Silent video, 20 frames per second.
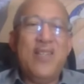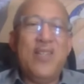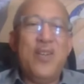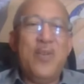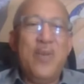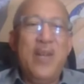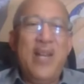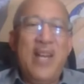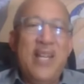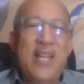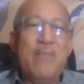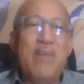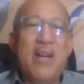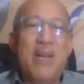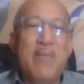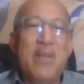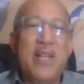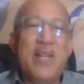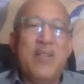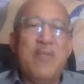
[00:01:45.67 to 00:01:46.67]
No, wala naman
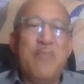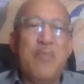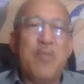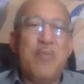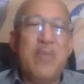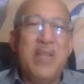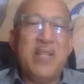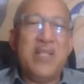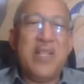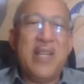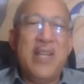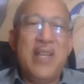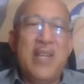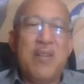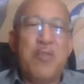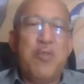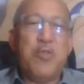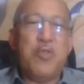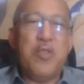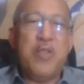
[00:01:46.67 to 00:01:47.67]
kami ganung promisa eh.
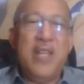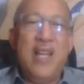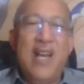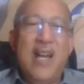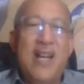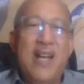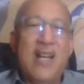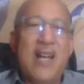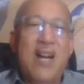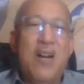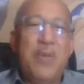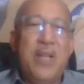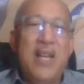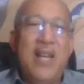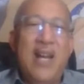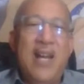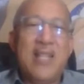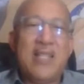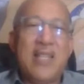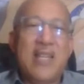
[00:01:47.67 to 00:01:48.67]
Gusto nila agawin
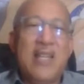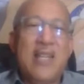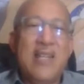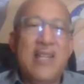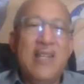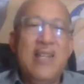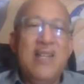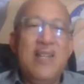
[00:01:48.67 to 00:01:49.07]
lahat eh.